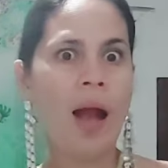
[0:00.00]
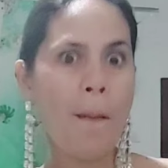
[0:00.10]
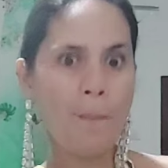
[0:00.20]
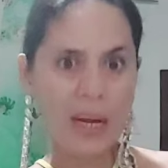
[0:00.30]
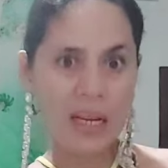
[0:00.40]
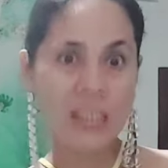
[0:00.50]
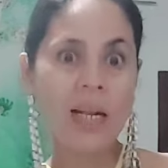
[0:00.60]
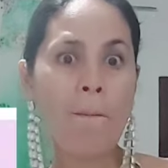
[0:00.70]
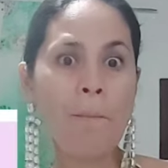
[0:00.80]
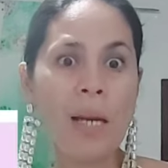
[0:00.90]
Parang
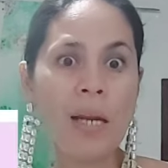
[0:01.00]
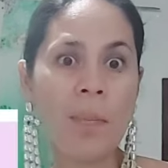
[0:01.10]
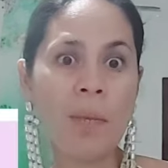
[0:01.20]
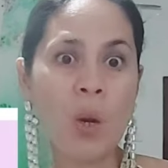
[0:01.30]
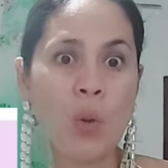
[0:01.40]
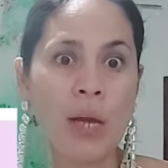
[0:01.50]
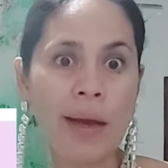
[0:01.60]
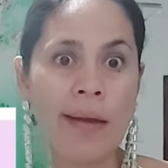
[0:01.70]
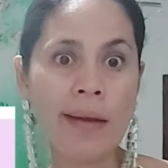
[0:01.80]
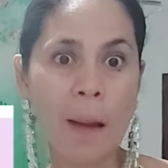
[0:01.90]
sinampal na naman ako ng
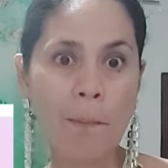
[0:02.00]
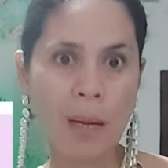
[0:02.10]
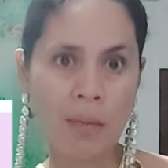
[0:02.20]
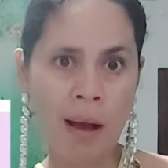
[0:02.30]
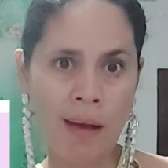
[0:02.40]
kahirapan mga